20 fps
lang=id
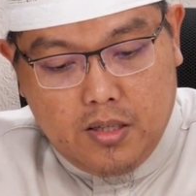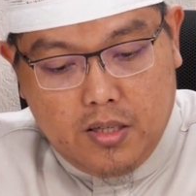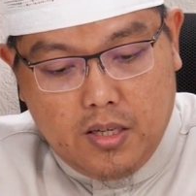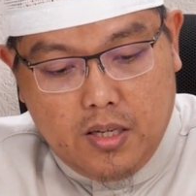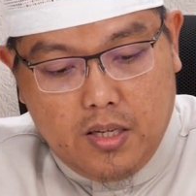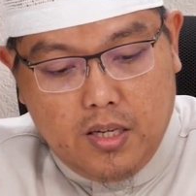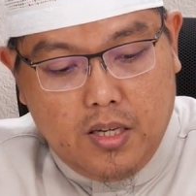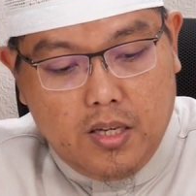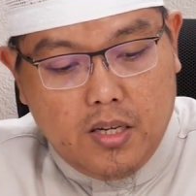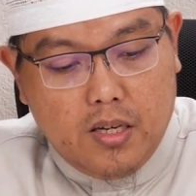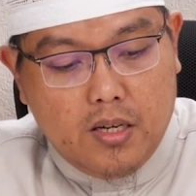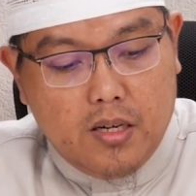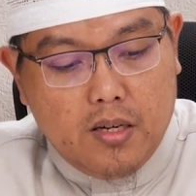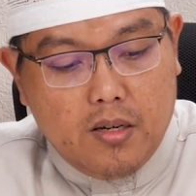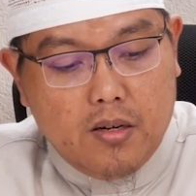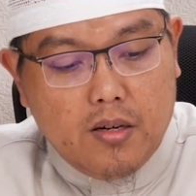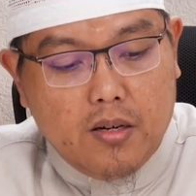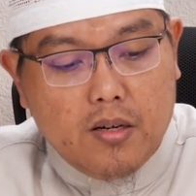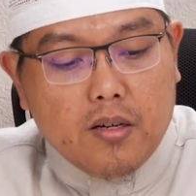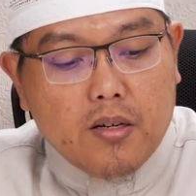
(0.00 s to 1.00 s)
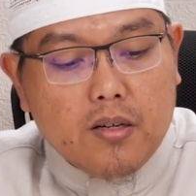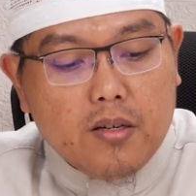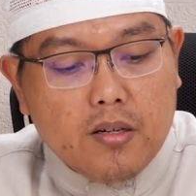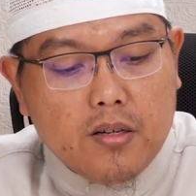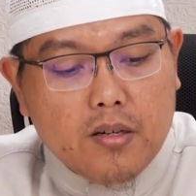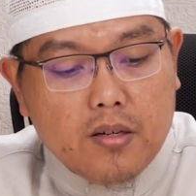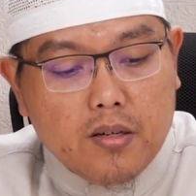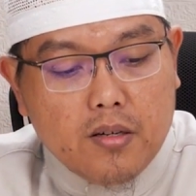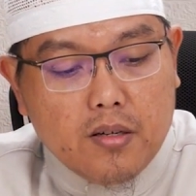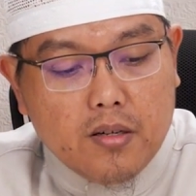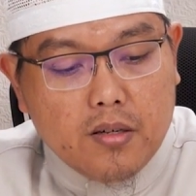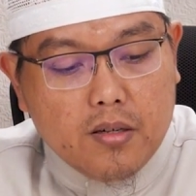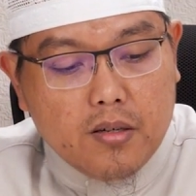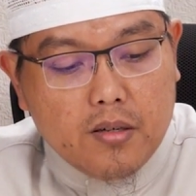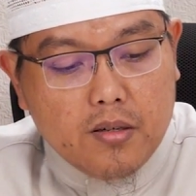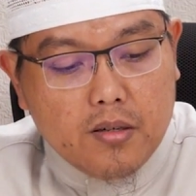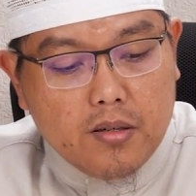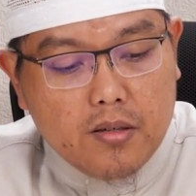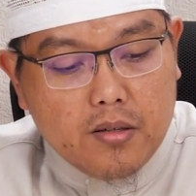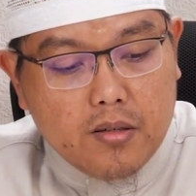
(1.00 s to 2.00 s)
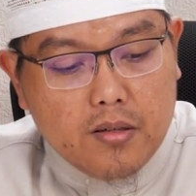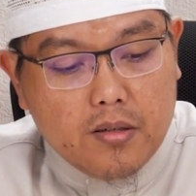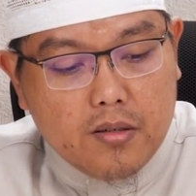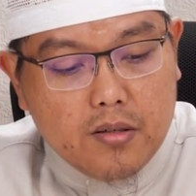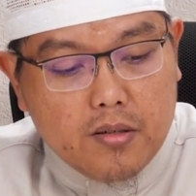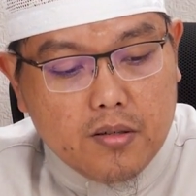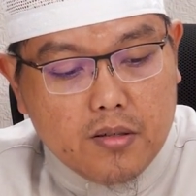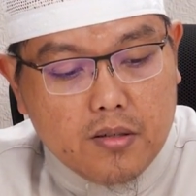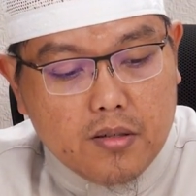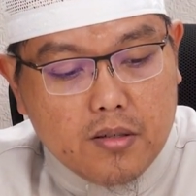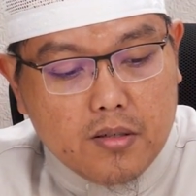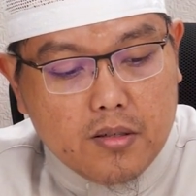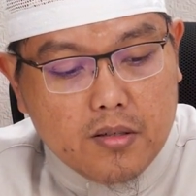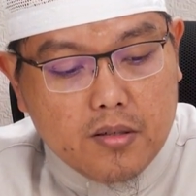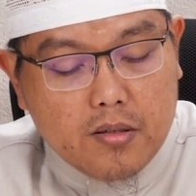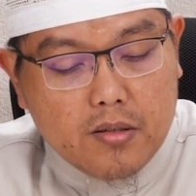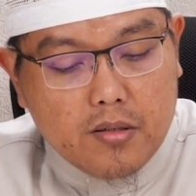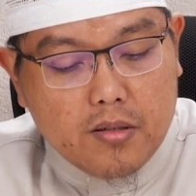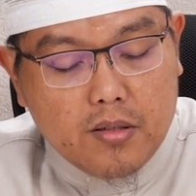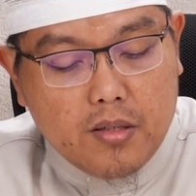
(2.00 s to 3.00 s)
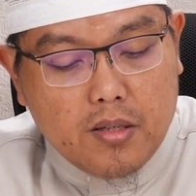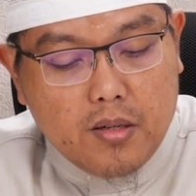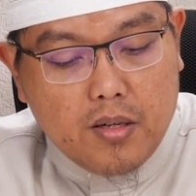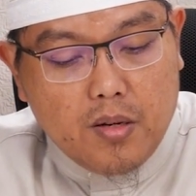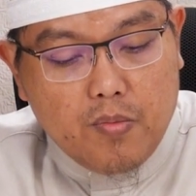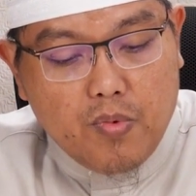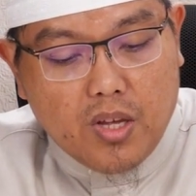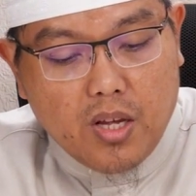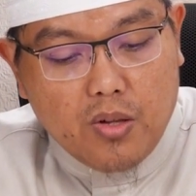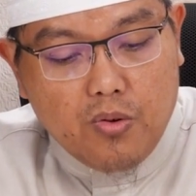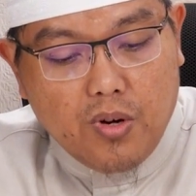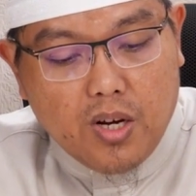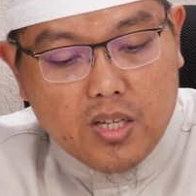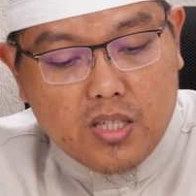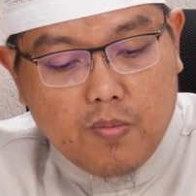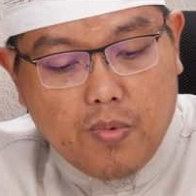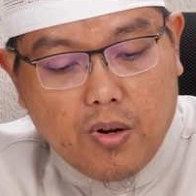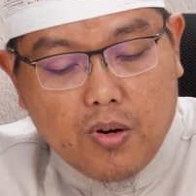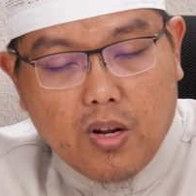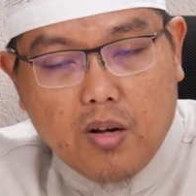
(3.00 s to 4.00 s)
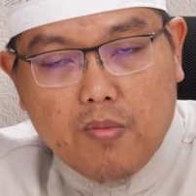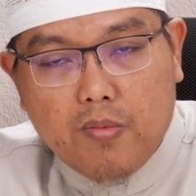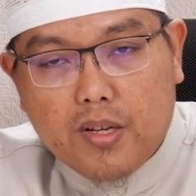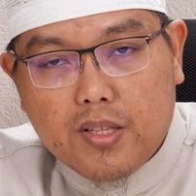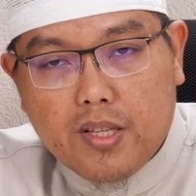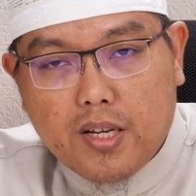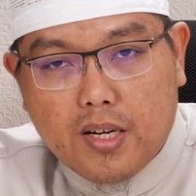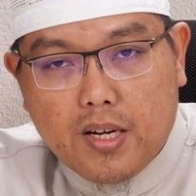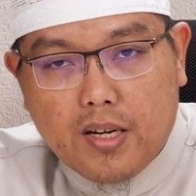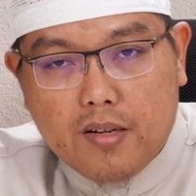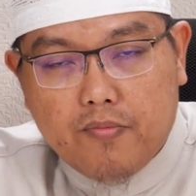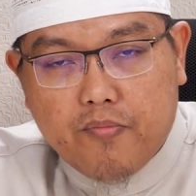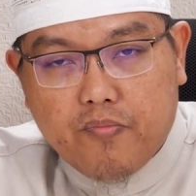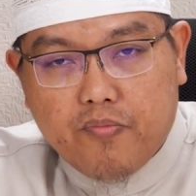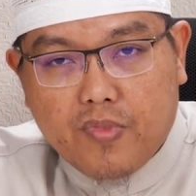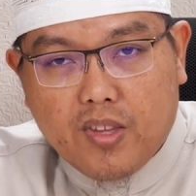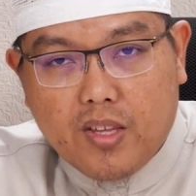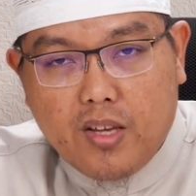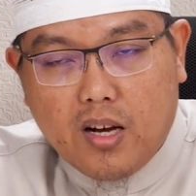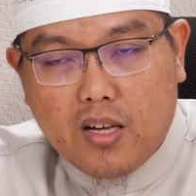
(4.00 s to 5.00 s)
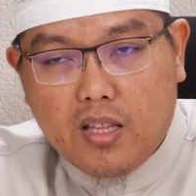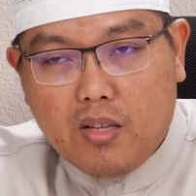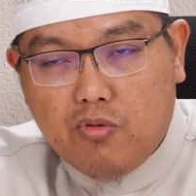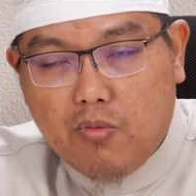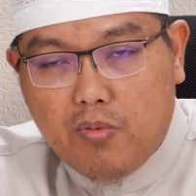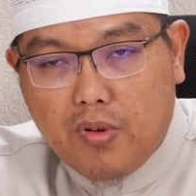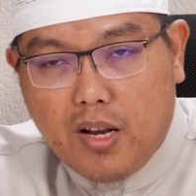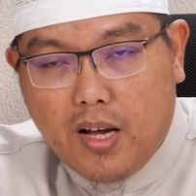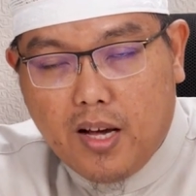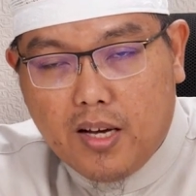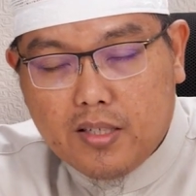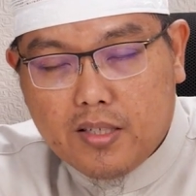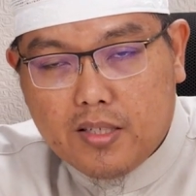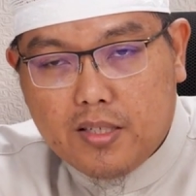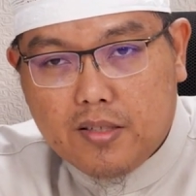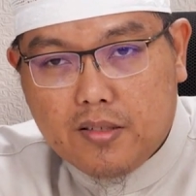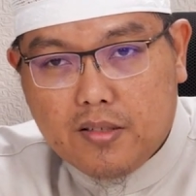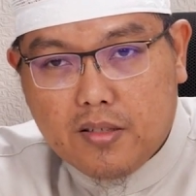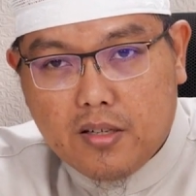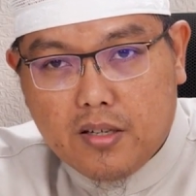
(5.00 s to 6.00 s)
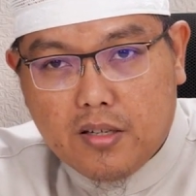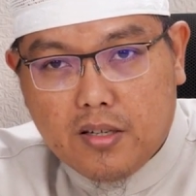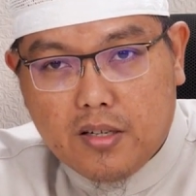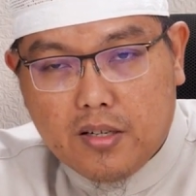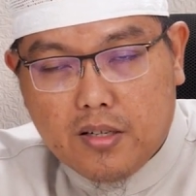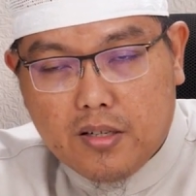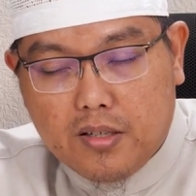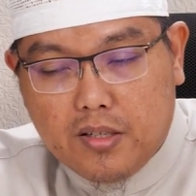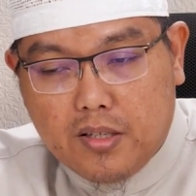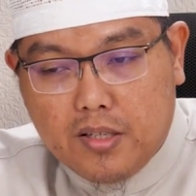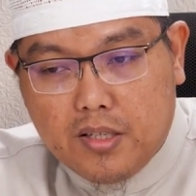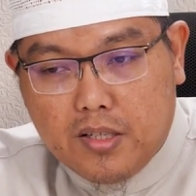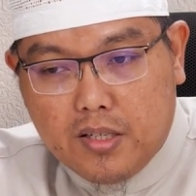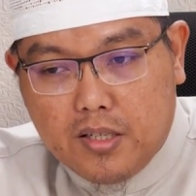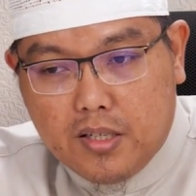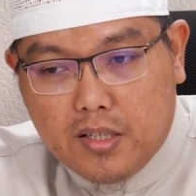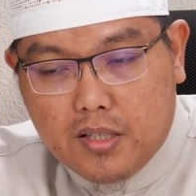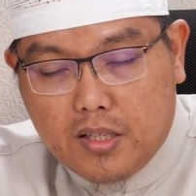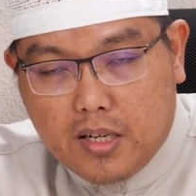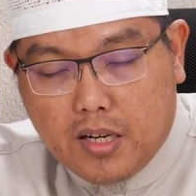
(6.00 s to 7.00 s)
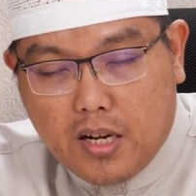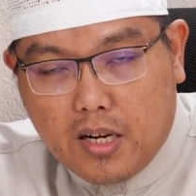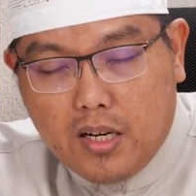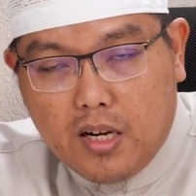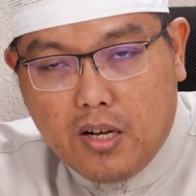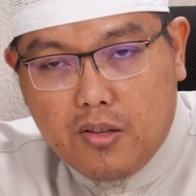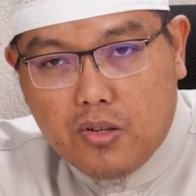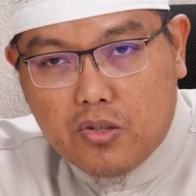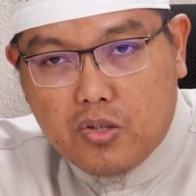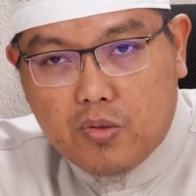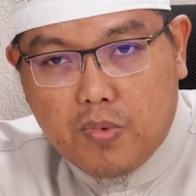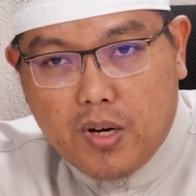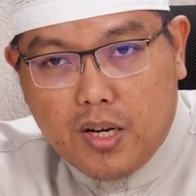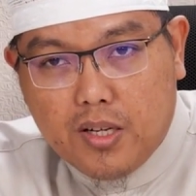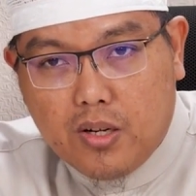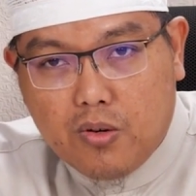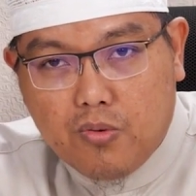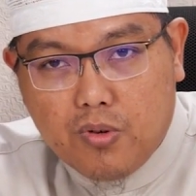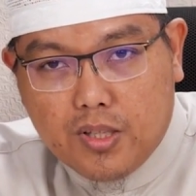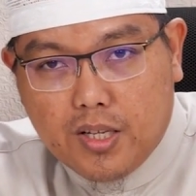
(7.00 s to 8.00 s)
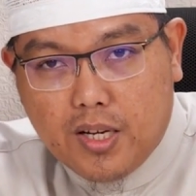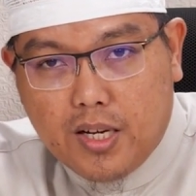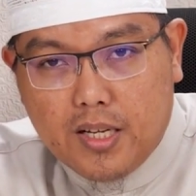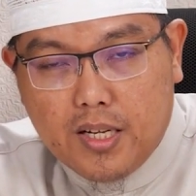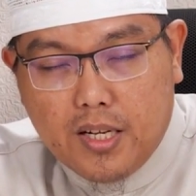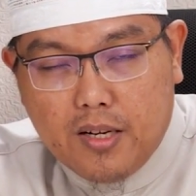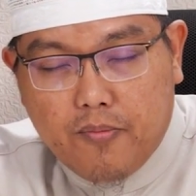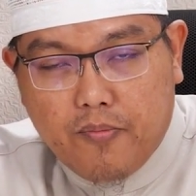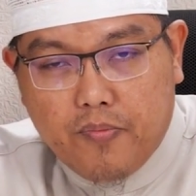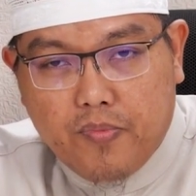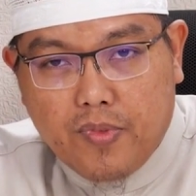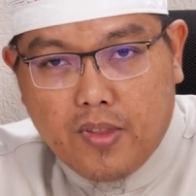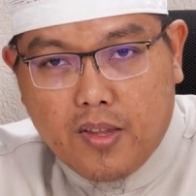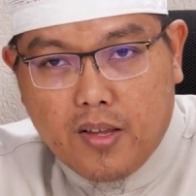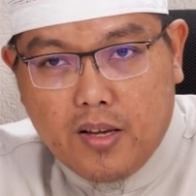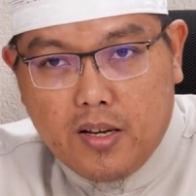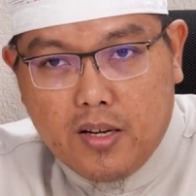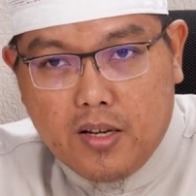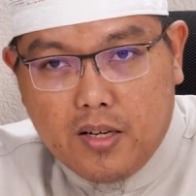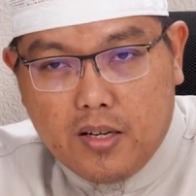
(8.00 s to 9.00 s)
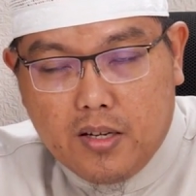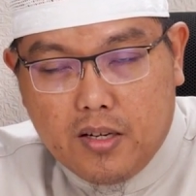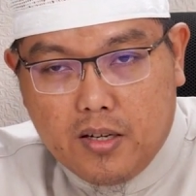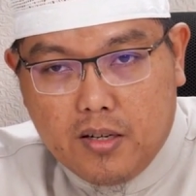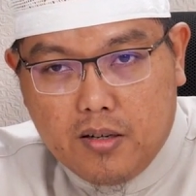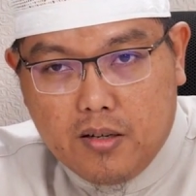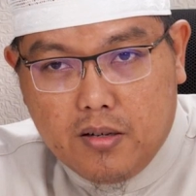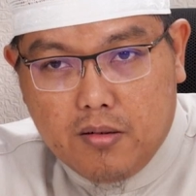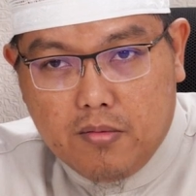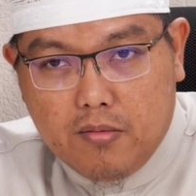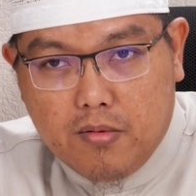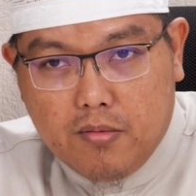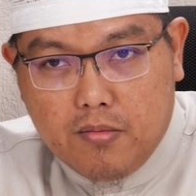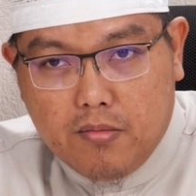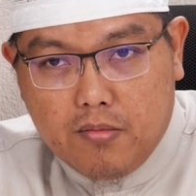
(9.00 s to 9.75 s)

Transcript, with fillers: ini uh, uh, demikian juga sebenarnya mengatakan ya keribu bil haq terkadang Allah Subhanahu wa taala uh,